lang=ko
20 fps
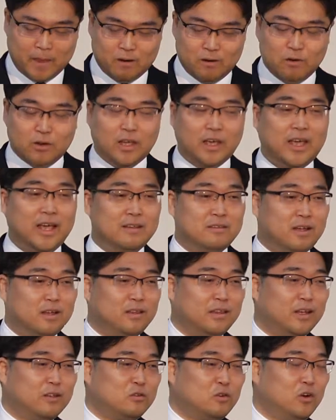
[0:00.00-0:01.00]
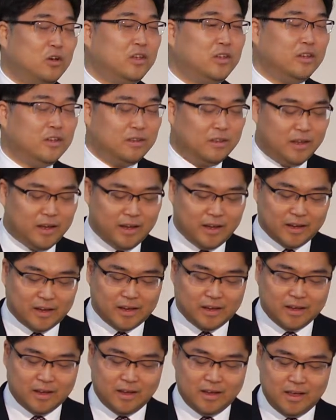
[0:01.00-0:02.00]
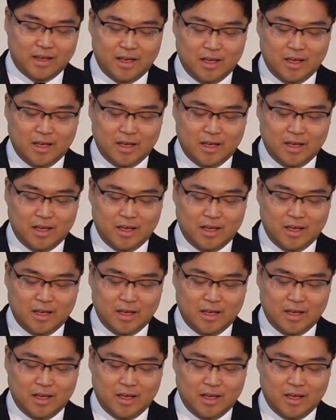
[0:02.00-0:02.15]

그렇게 계산대에 서 있는데